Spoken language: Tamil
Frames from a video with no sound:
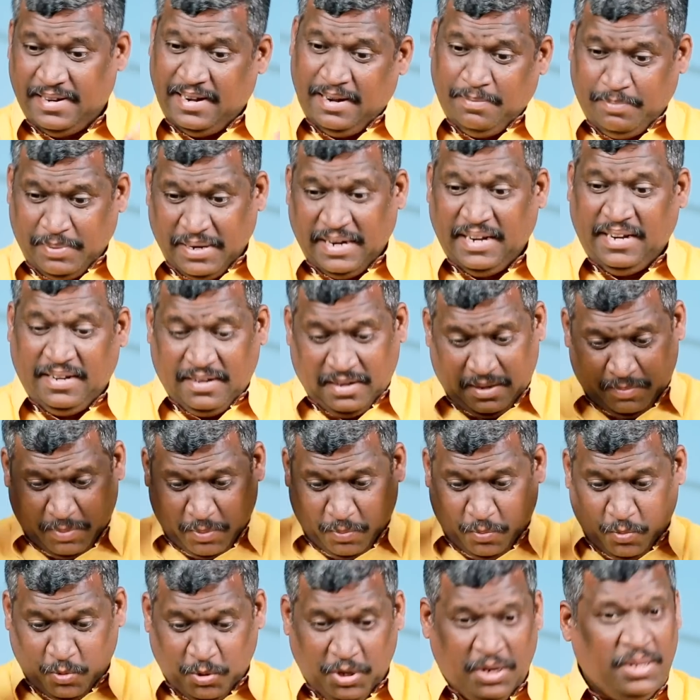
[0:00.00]
இல்லை
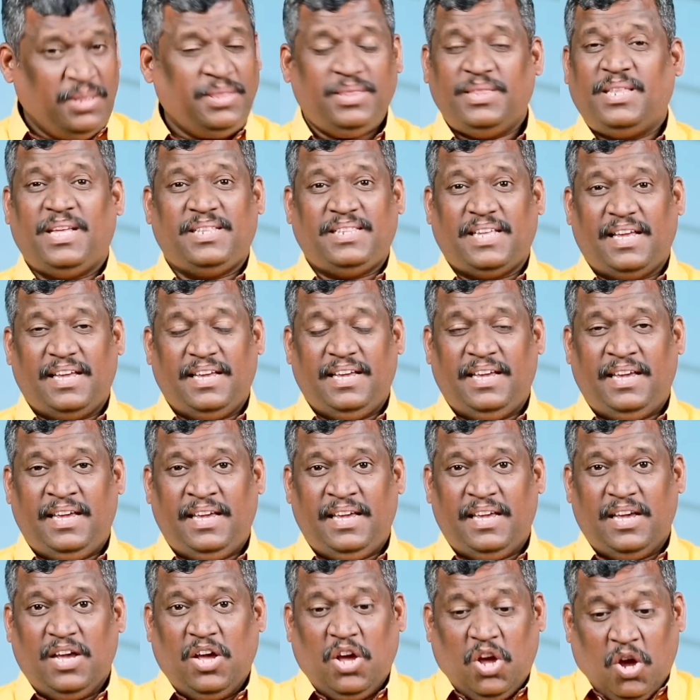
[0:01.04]
படிக்காமல் புரிந்ததை
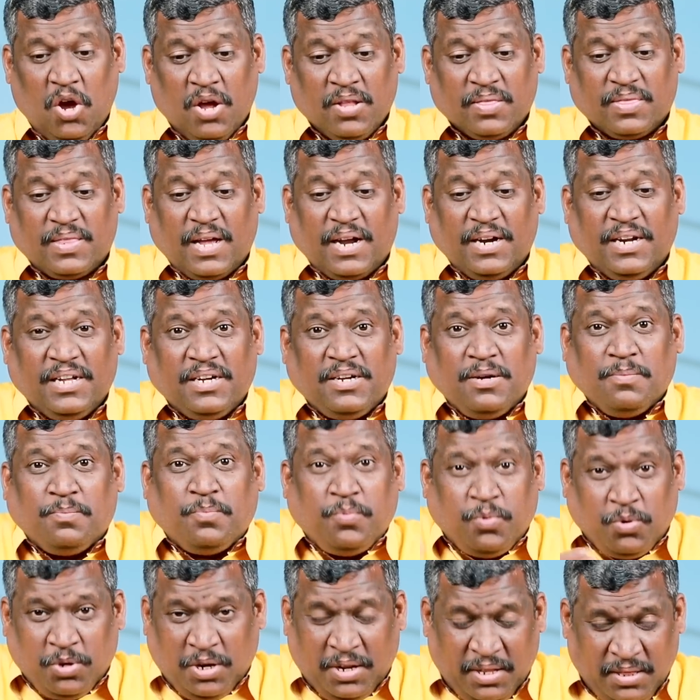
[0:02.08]
தனக்கு
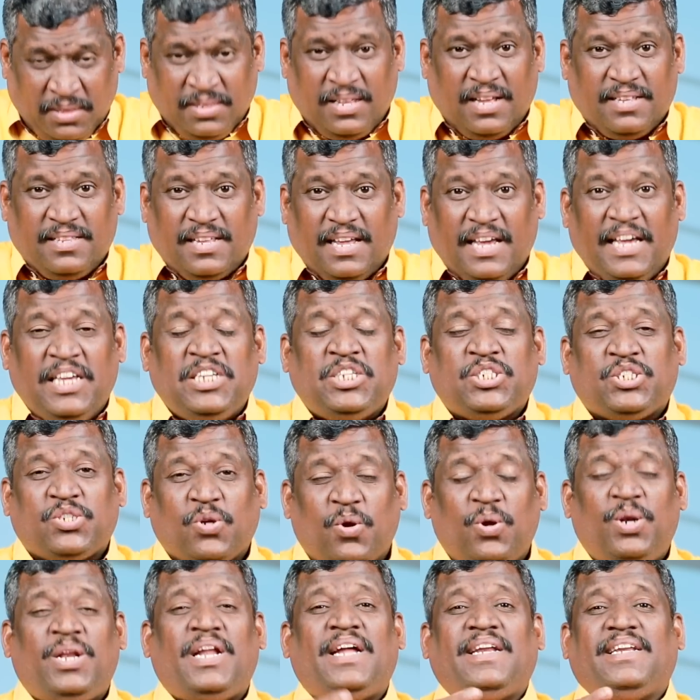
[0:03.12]
புரிந்ததை
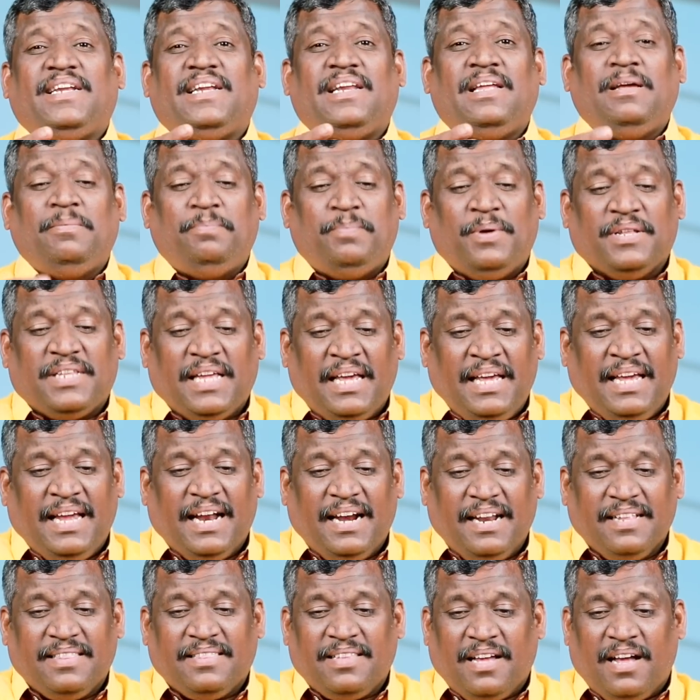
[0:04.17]
சொல்ல நினைப்பதை
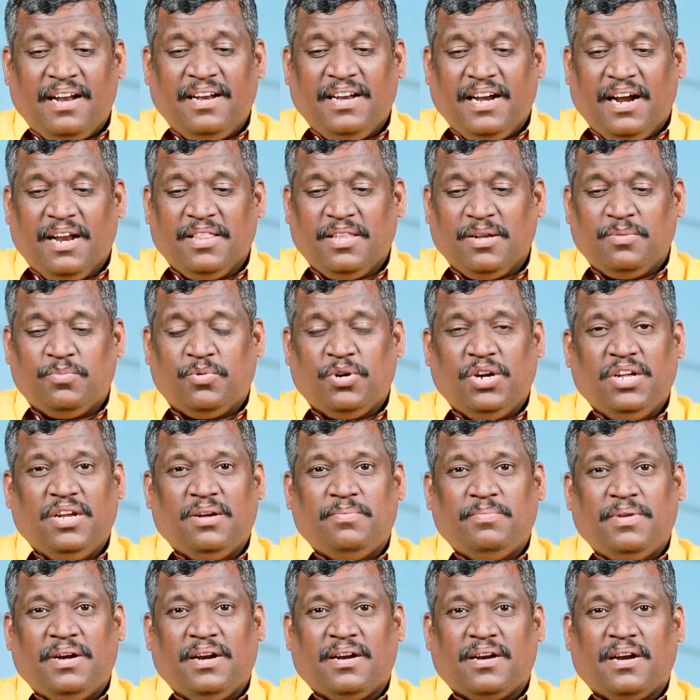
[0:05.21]
எழுத்தால் எழுத
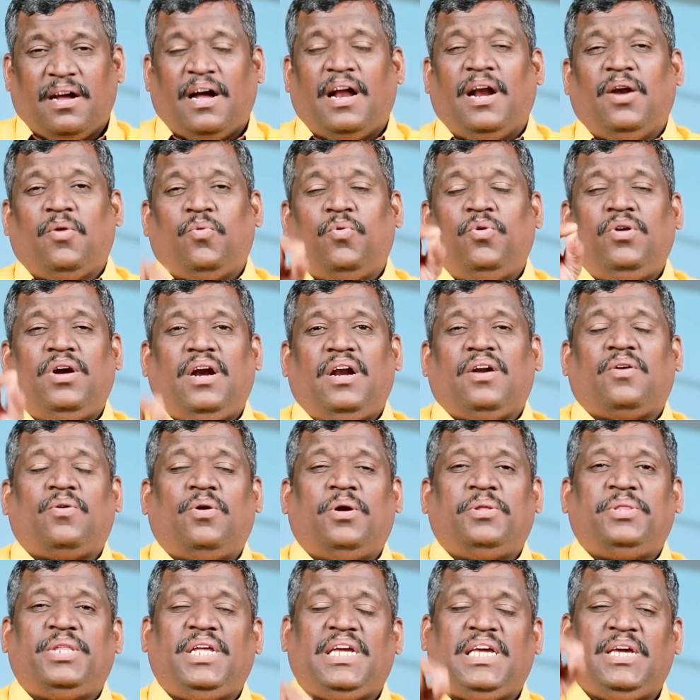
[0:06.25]
முடியும் என்றால் உங்கள்
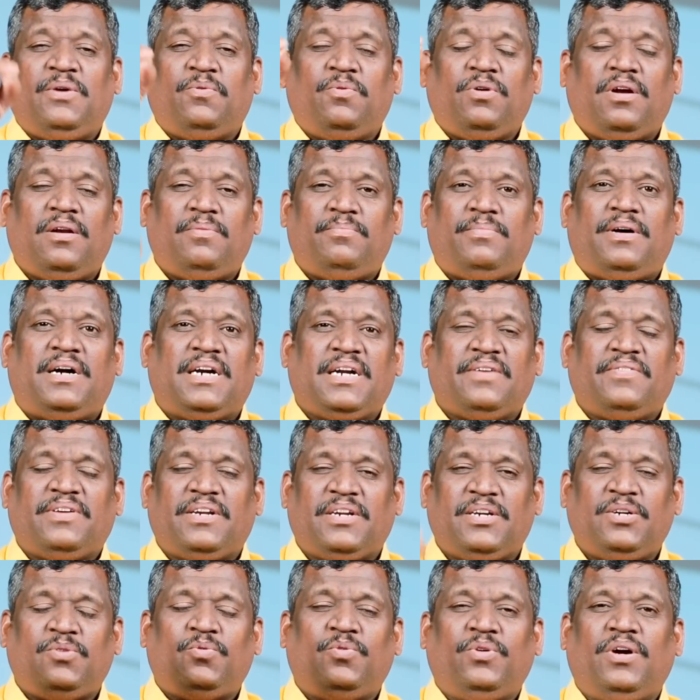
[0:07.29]
குழந்தைக்கு உங்கள்
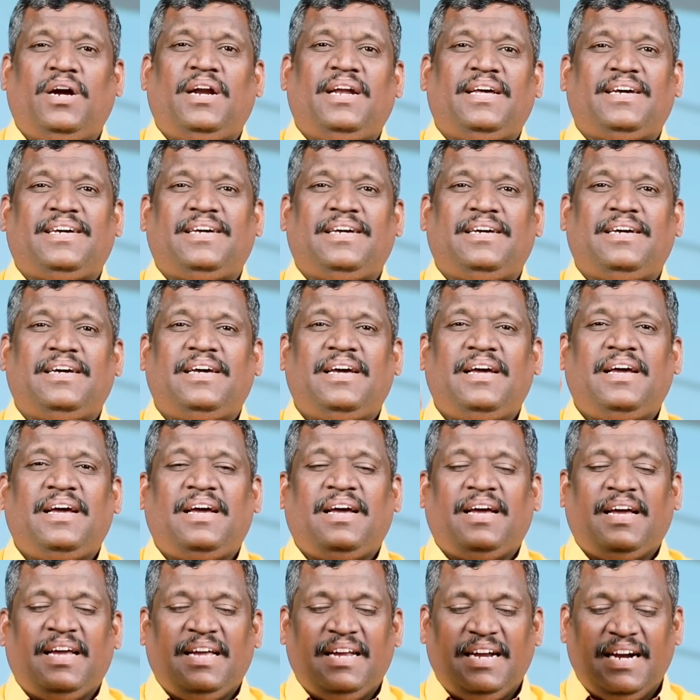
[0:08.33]
மாணவருக்கு உங்களுக்கு
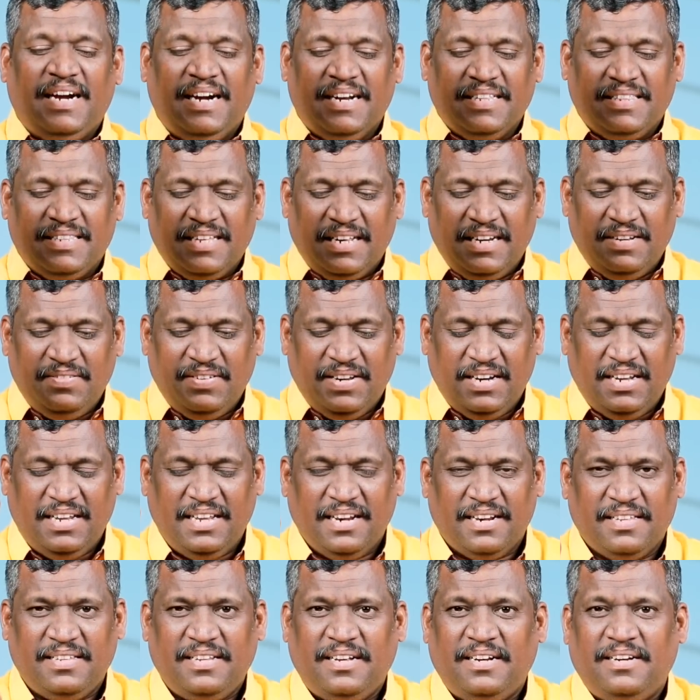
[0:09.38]
எழுத்தறிவு
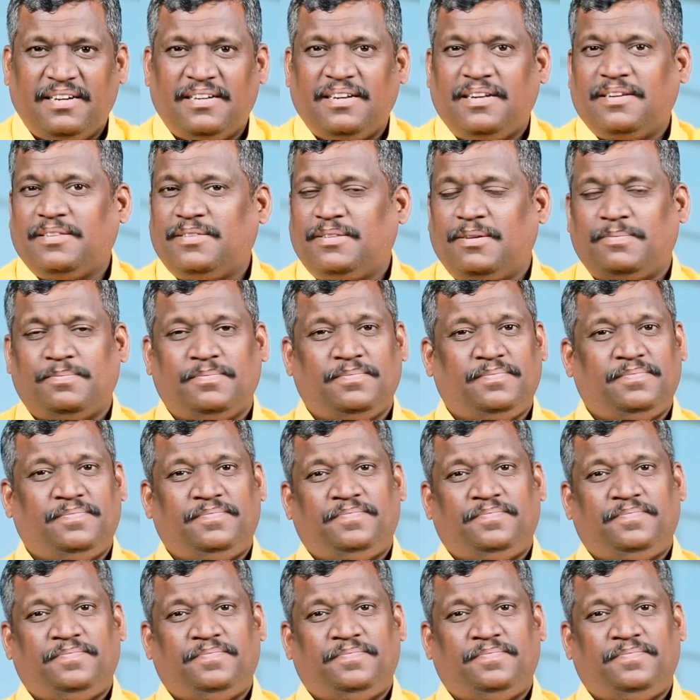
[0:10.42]
இருக்கிறது என்று அர்த்தம்